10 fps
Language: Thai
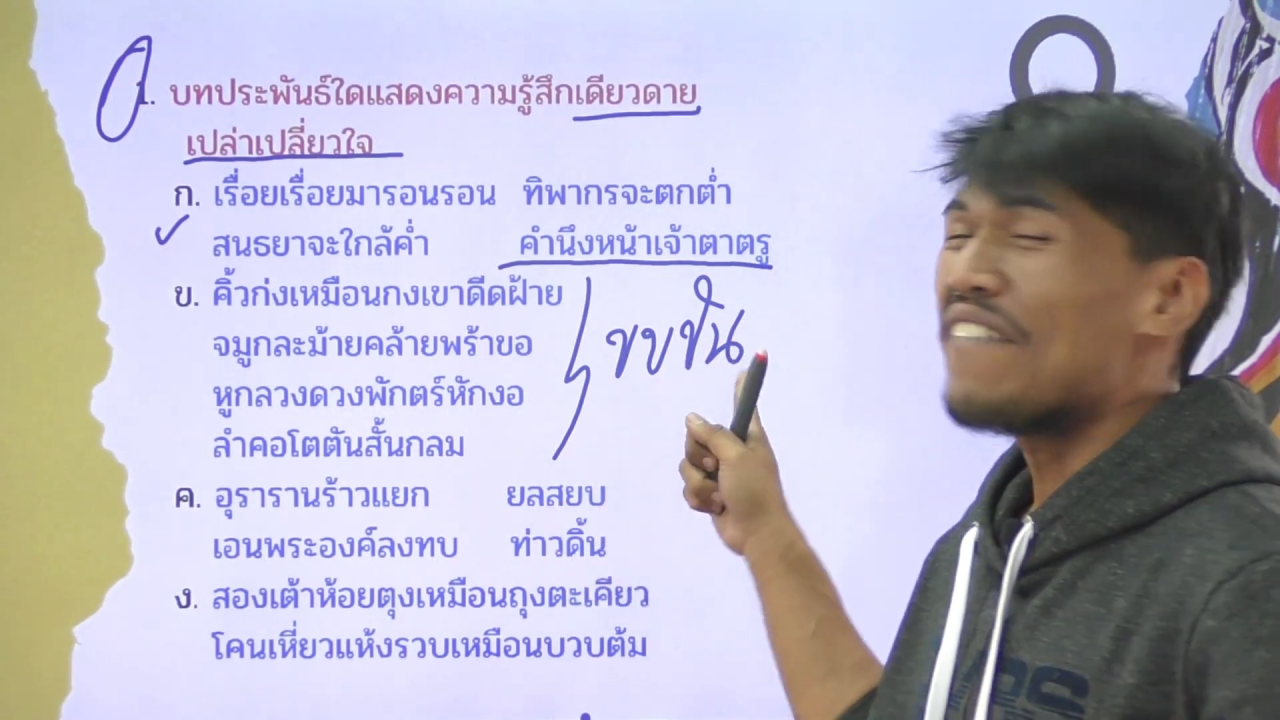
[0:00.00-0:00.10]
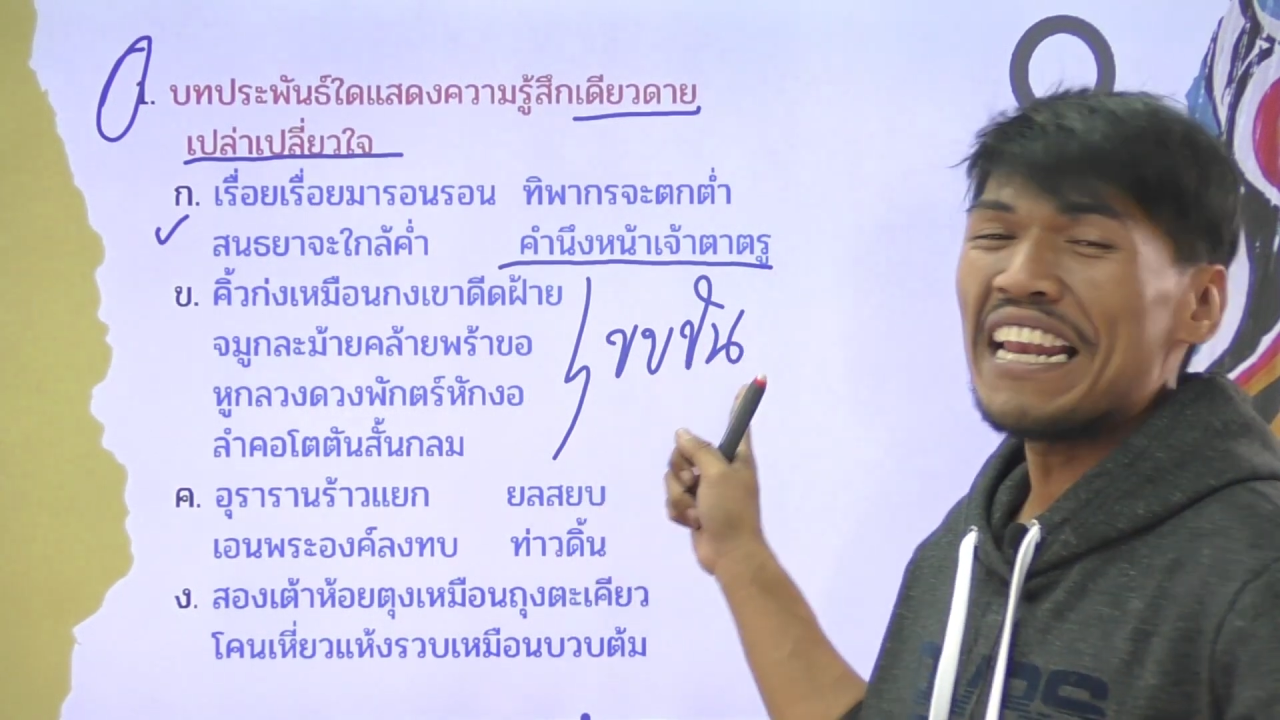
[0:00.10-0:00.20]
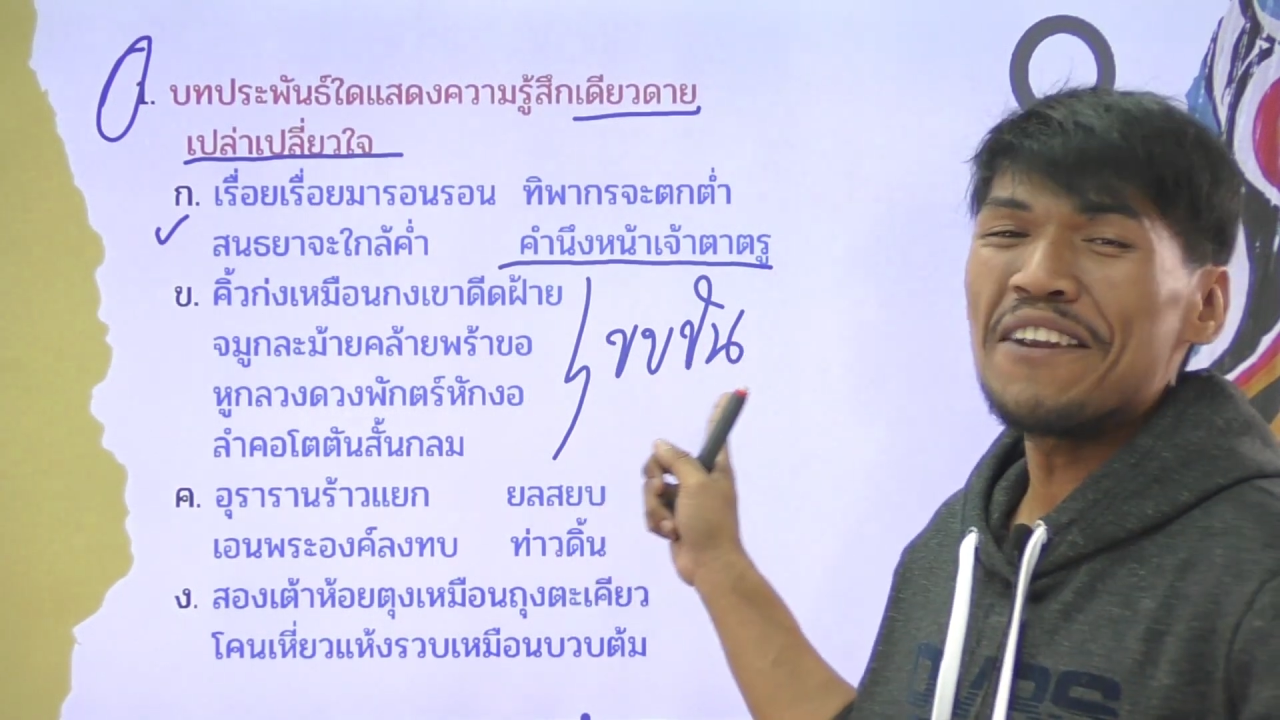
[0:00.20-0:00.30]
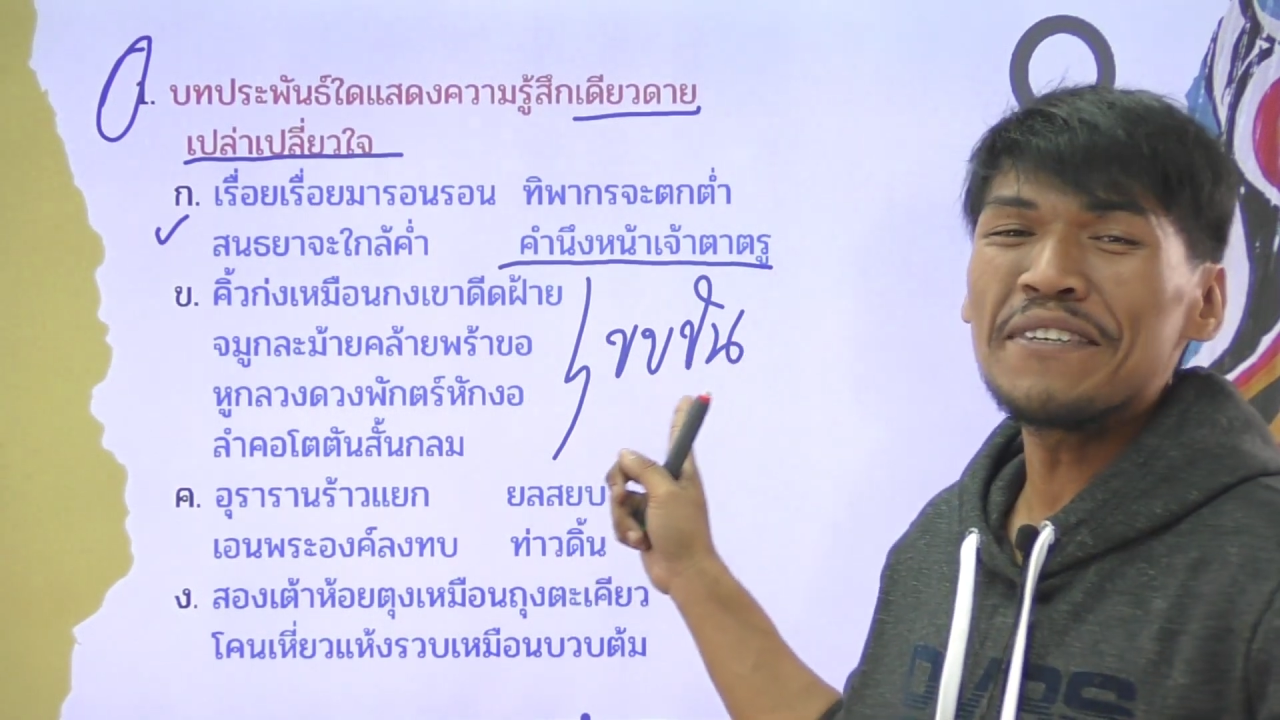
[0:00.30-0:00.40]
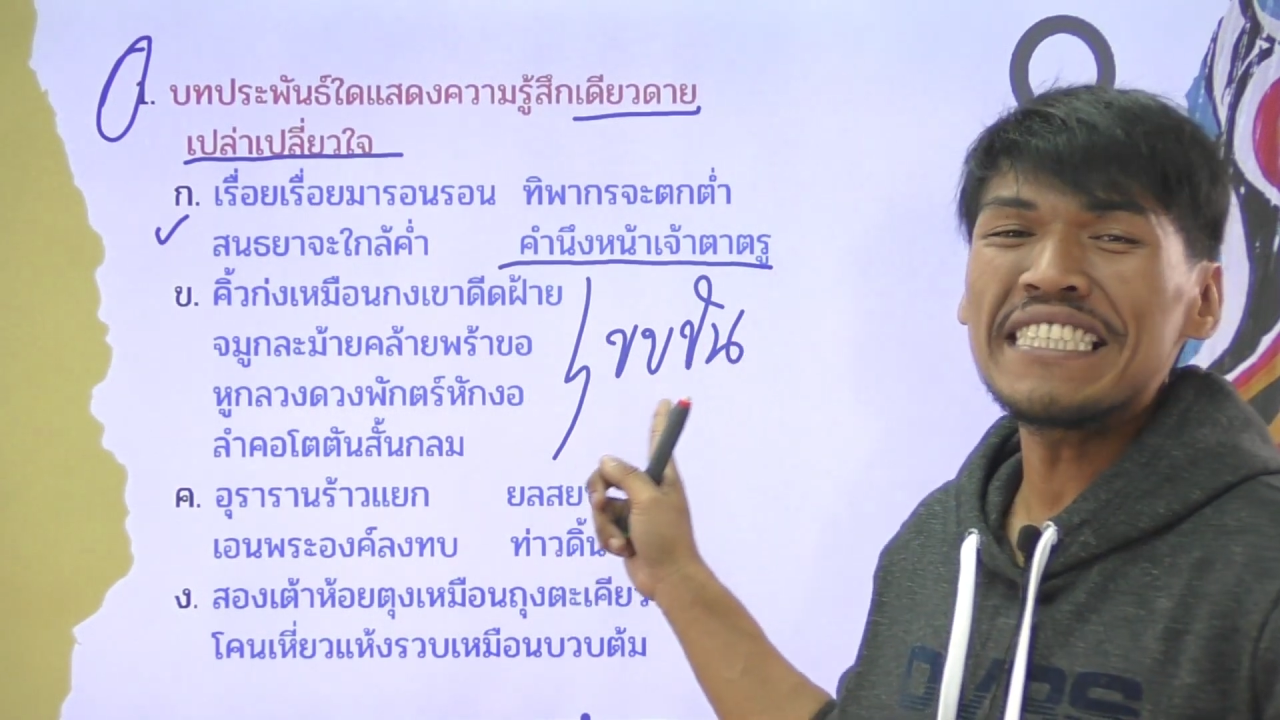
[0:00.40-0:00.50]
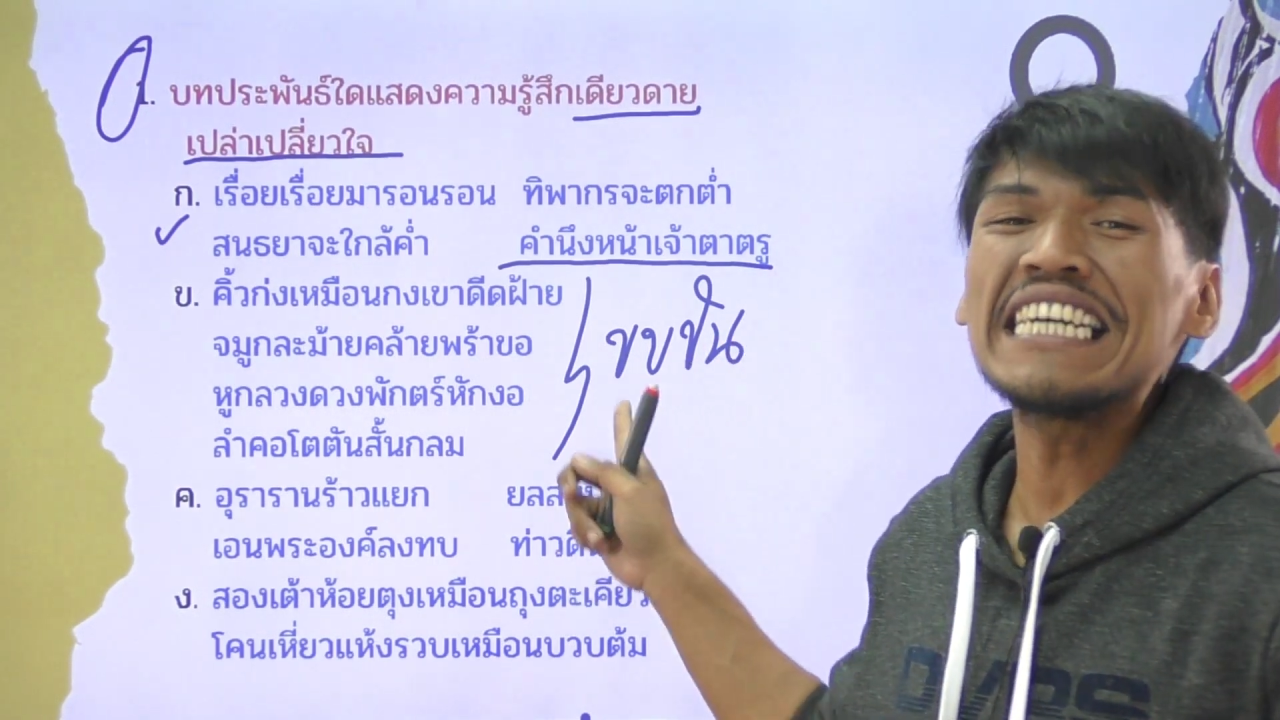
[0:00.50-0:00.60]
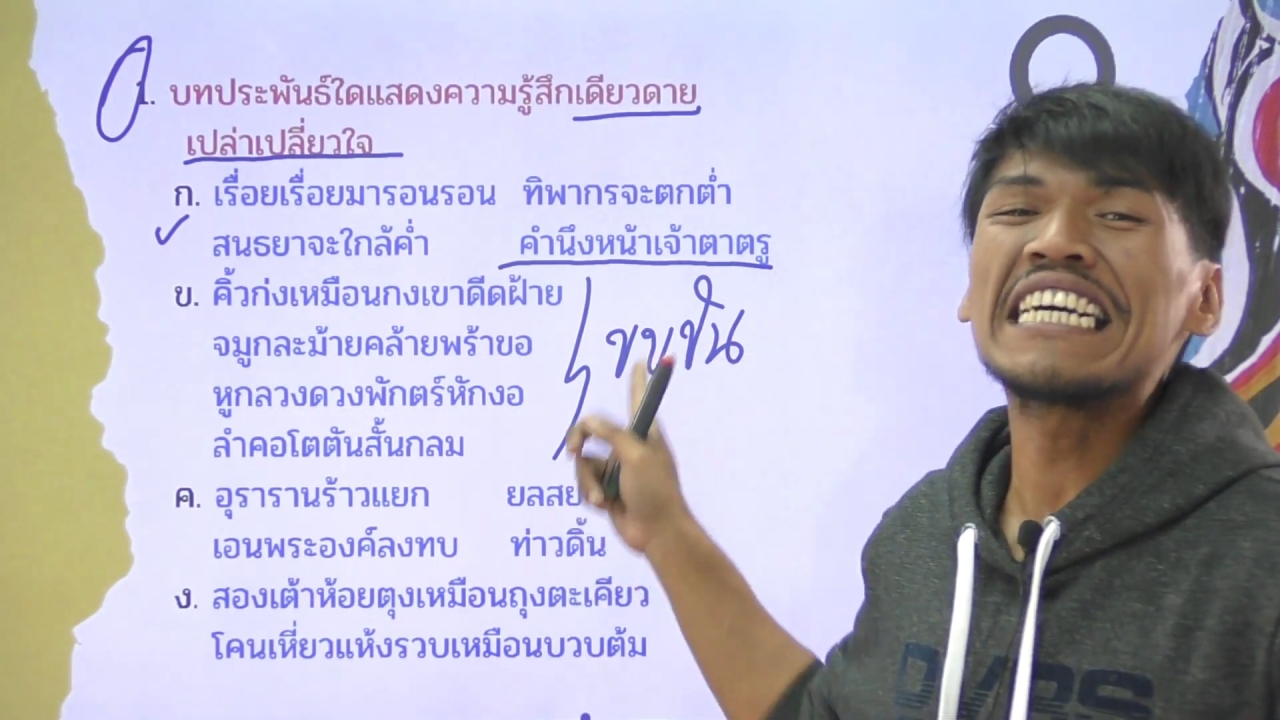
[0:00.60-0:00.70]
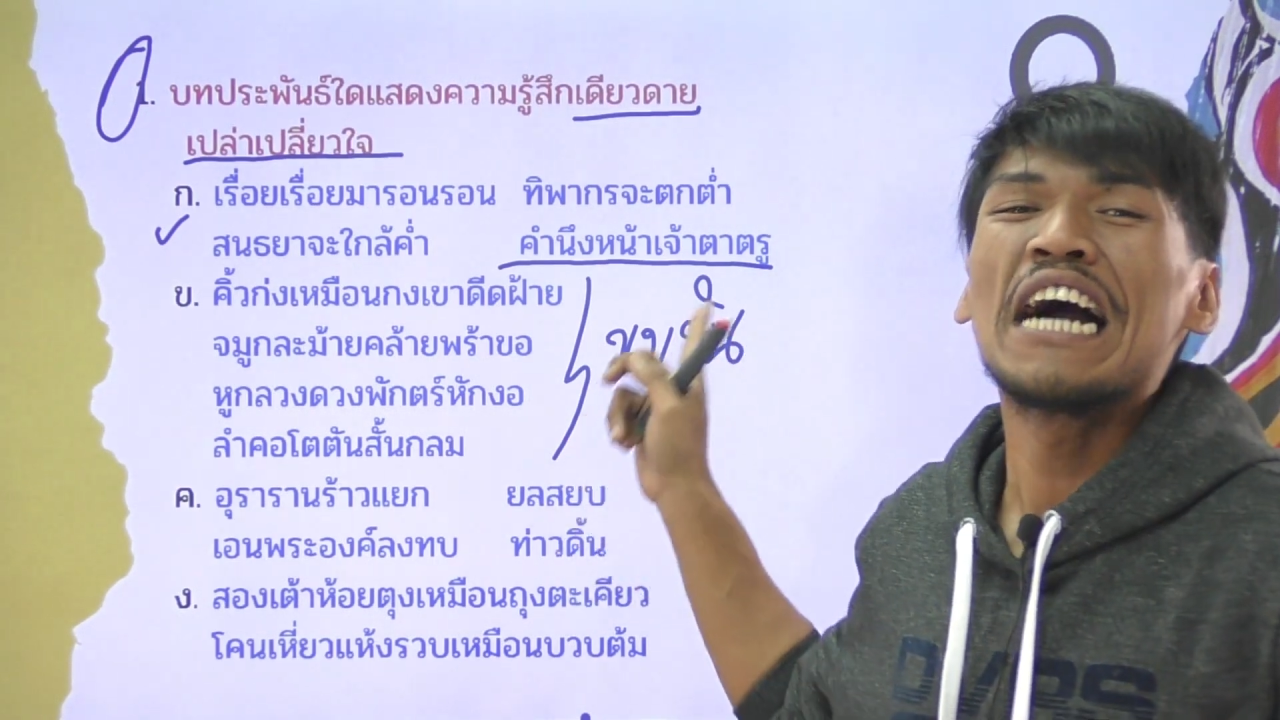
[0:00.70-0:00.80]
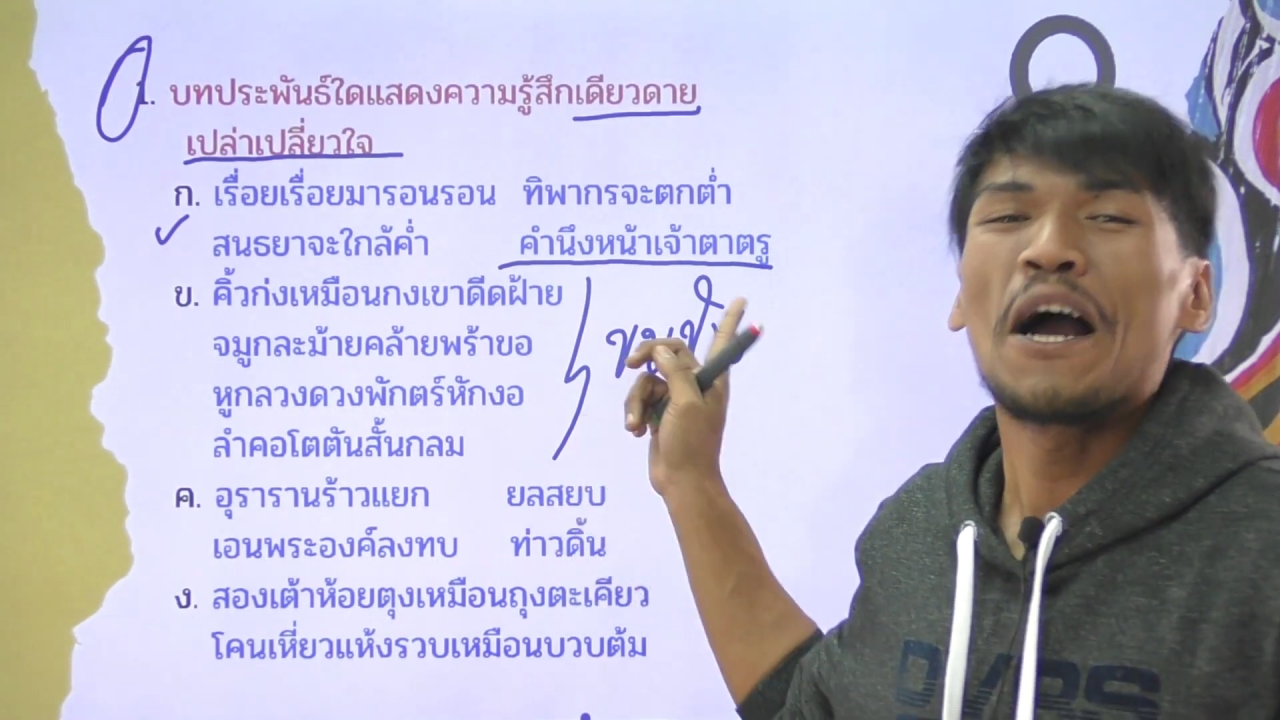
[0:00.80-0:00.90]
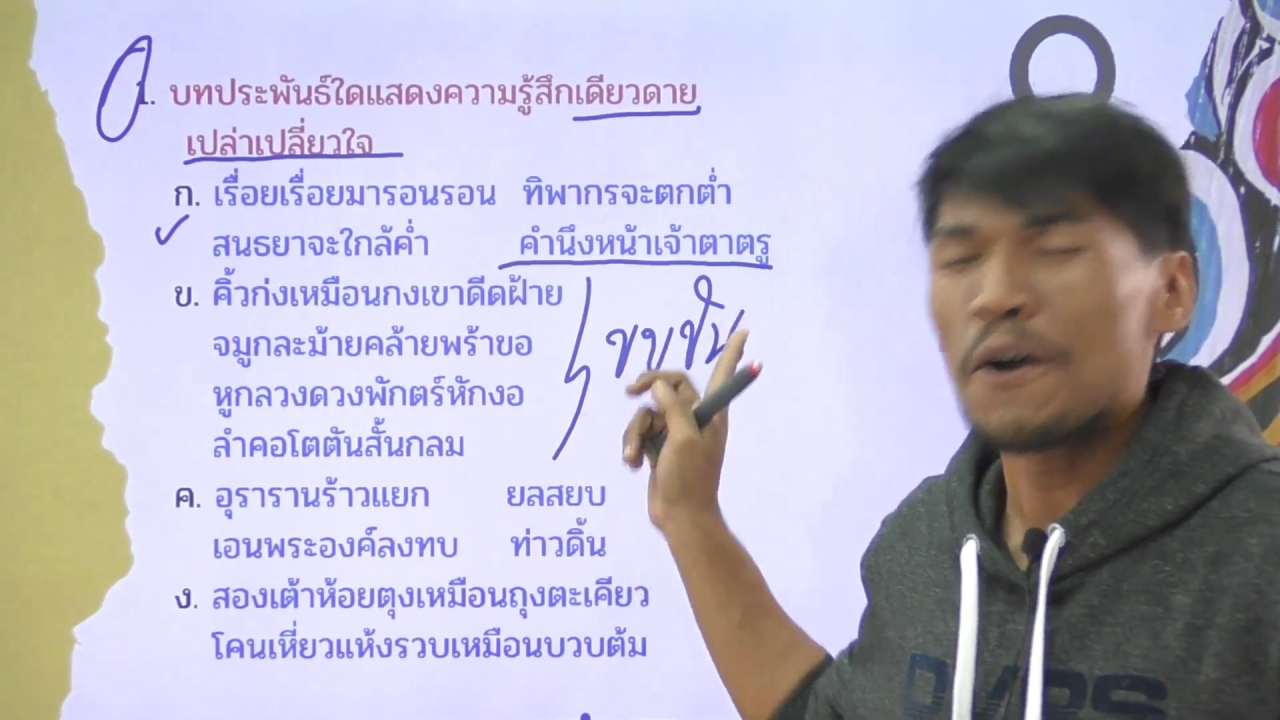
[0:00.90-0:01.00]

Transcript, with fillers: มันรู้สึก